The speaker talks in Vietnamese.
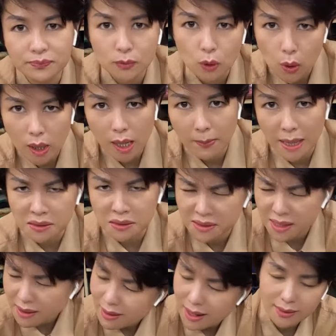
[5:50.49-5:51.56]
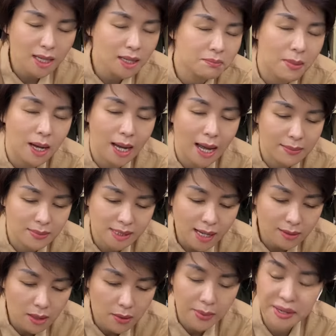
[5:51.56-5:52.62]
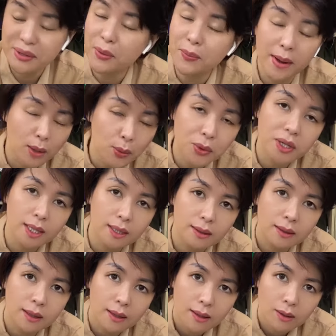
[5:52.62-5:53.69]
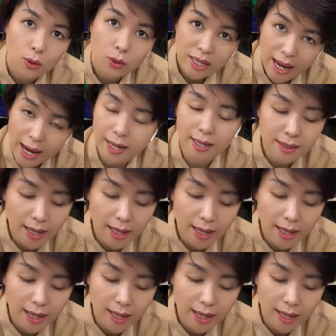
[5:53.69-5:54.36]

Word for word: có nghĩa là mặc rất là thích mặc cảm giác như mình không mặc luôn ấy nó nhẹ đến